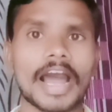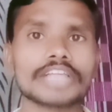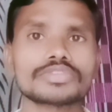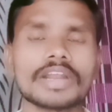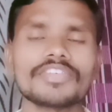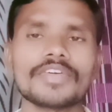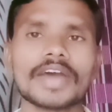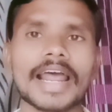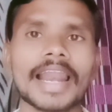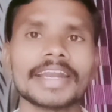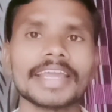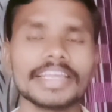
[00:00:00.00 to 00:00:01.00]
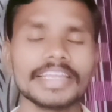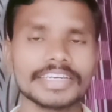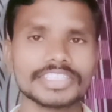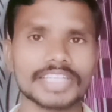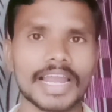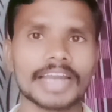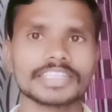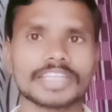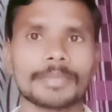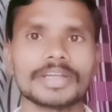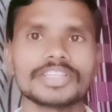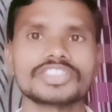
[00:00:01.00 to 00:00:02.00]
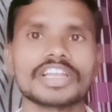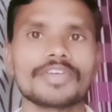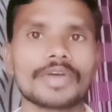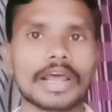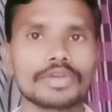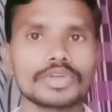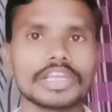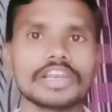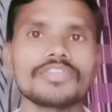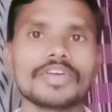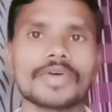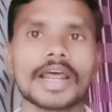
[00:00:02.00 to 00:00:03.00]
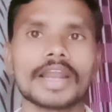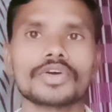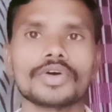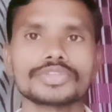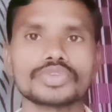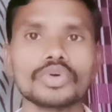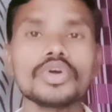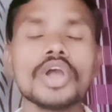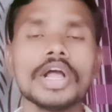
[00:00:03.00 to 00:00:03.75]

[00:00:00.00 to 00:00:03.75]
ఆస్తుల వివరాలు అంటే ఇంటి స్థలానికి సంబంధించిన వివరాలు ఇల్లు వివరాలు కావచ్చు